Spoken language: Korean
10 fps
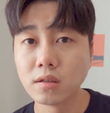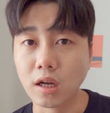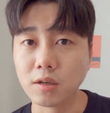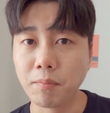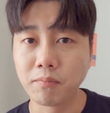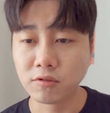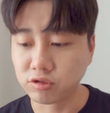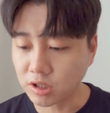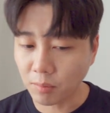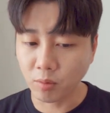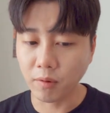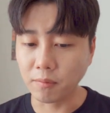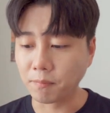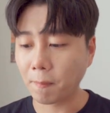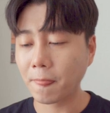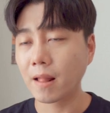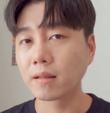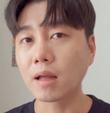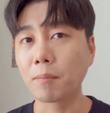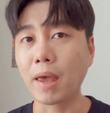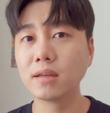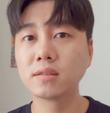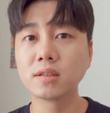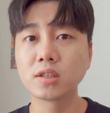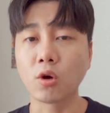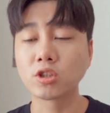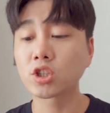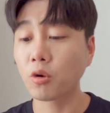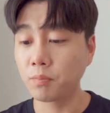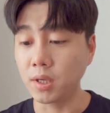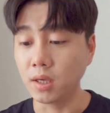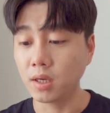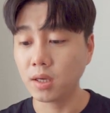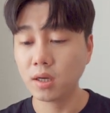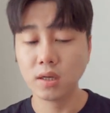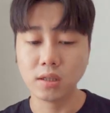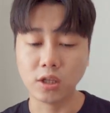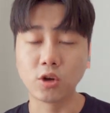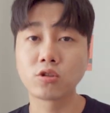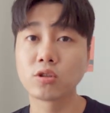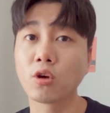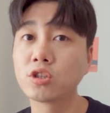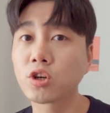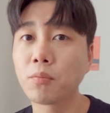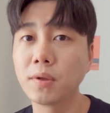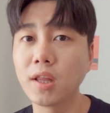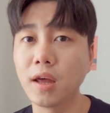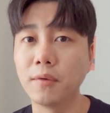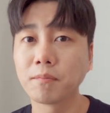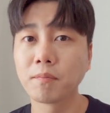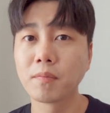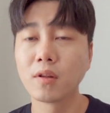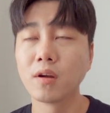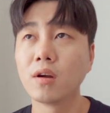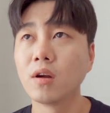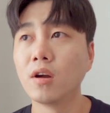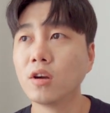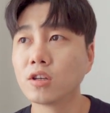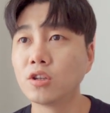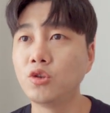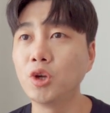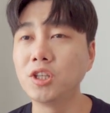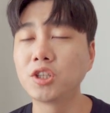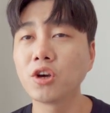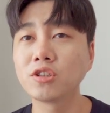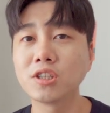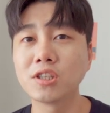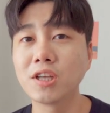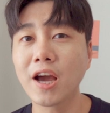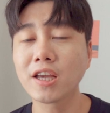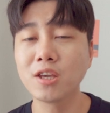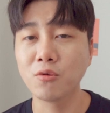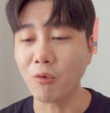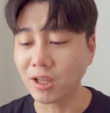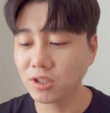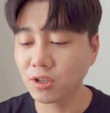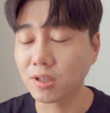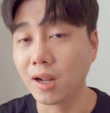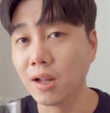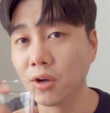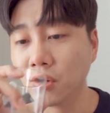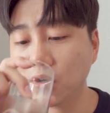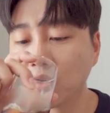네, 그, 둘 다 보면, 딱 베이스는 더치커피. 네, 저, 더치커피인데, 그 뒤에 느껴지는 향이 완전히 달라요.